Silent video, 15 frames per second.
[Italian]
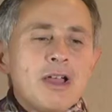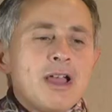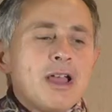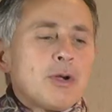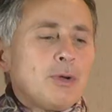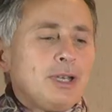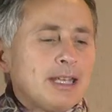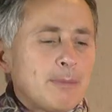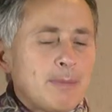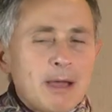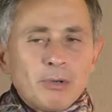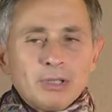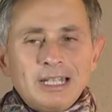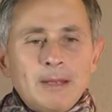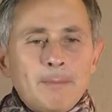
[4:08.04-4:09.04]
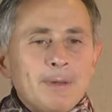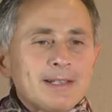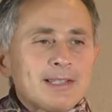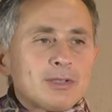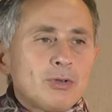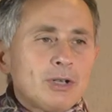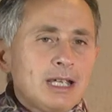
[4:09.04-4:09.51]
quindi abbiamo delle
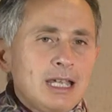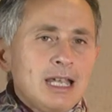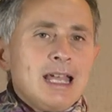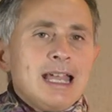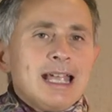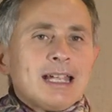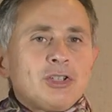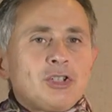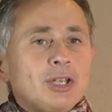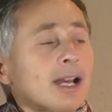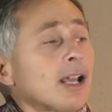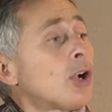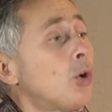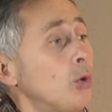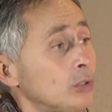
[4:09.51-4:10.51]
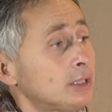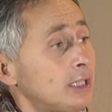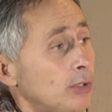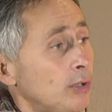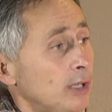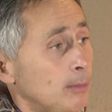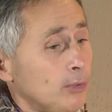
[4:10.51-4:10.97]
persone che ci
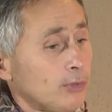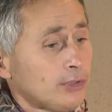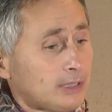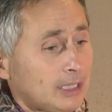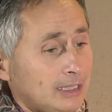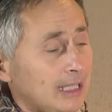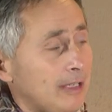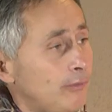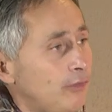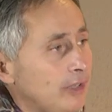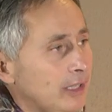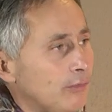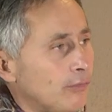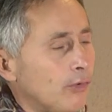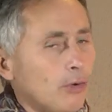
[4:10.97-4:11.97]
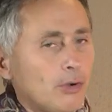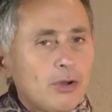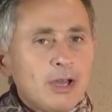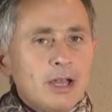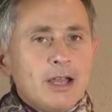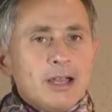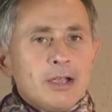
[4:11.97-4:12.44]
raccontano le mostre dal vivo,
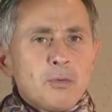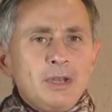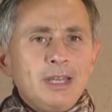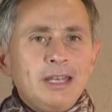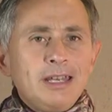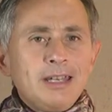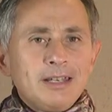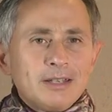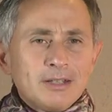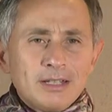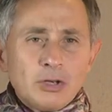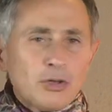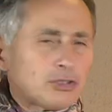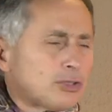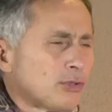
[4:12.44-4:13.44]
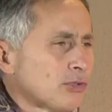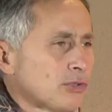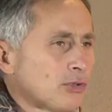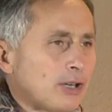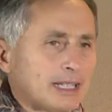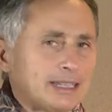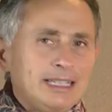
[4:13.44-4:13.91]
quindi i nostri non
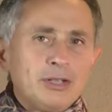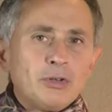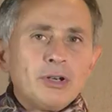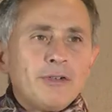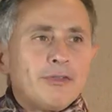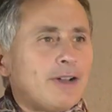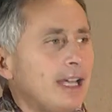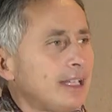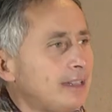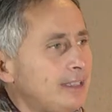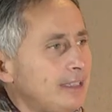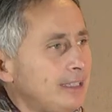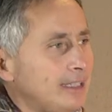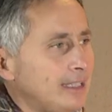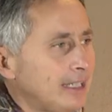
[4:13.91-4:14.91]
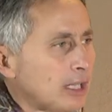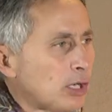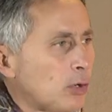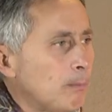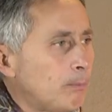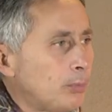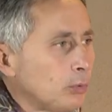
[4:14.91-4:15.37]
sono articoli fatti al
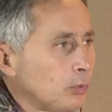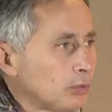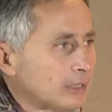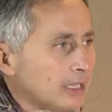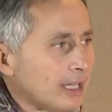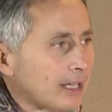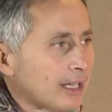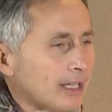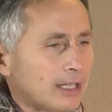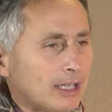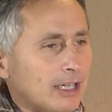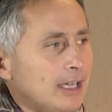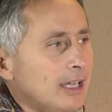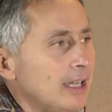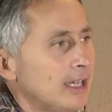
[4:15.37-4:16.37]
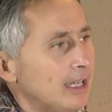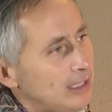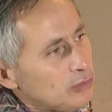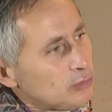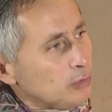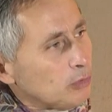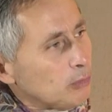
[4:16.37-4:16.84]
computer eh, eh
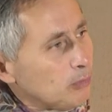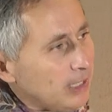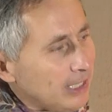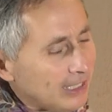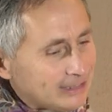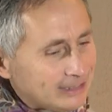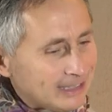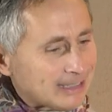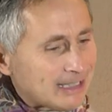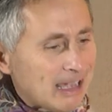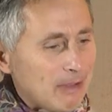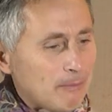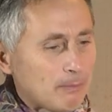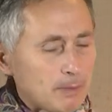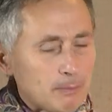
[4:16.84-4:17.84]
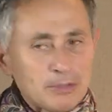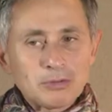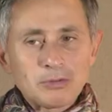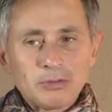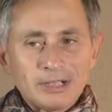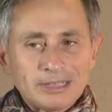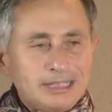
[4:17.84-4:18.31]
sui comunicati stampa, ma
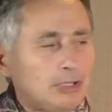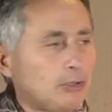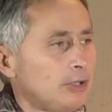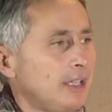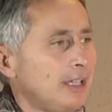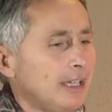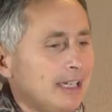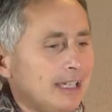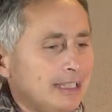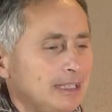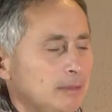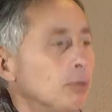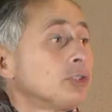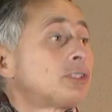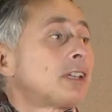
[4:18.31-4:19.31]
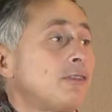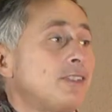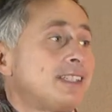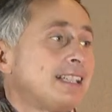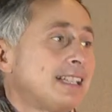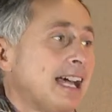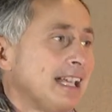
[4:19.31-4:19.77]
sono articoli di mostre
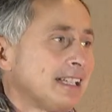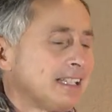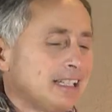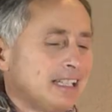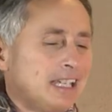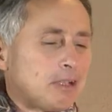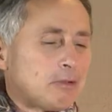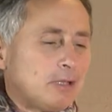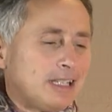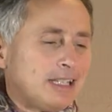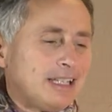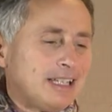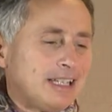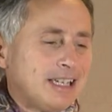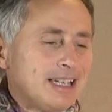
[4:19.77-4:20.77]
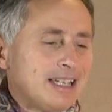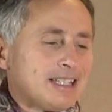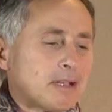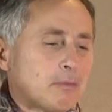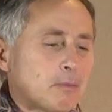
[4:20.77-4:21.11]
visitate e quindi siamo